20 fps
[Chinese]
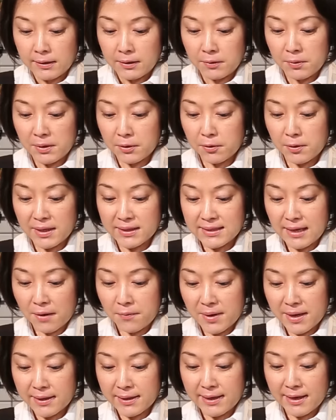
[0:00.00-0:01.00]
因为龟
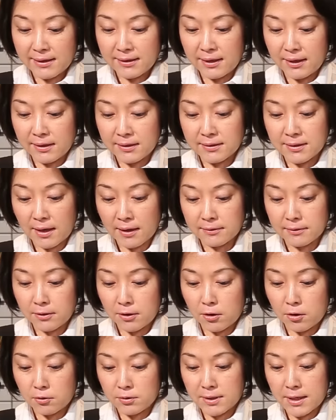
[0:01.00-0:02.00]
甲万甘甜酱
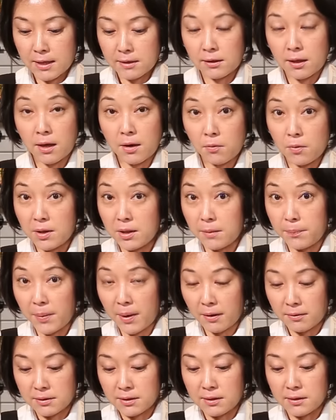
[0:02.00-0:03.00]
油在甜味的
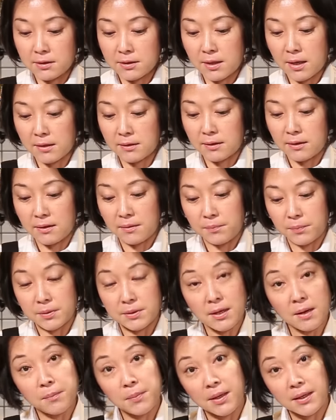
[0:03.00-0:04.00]
表现上呢比
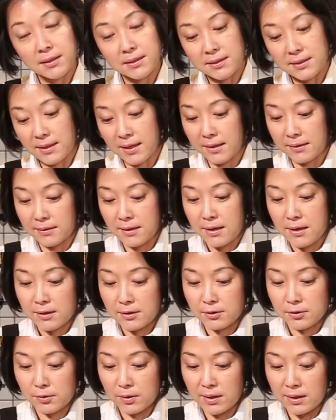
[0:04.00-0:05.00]
较明显，
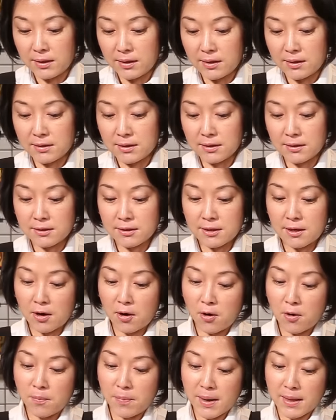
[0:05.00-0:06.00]
所以呢这个时
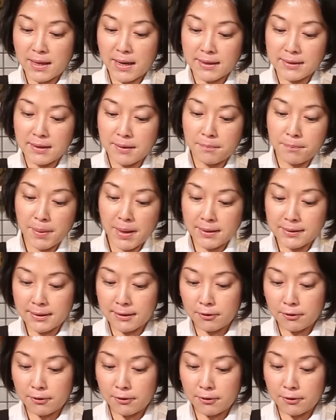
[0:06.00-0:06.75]
候把它腌拌